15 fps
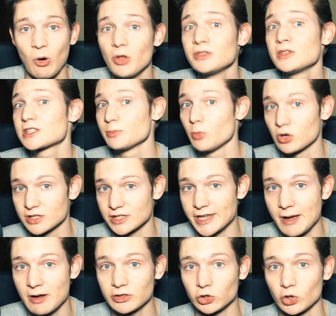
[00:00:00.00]
Он не смог
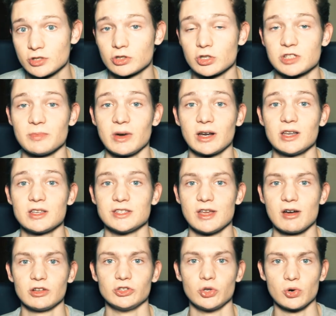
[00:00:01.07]
сделать, но зато смогли
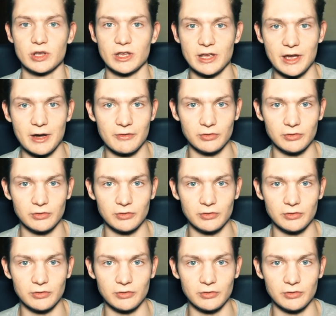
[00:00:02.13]
сделать другие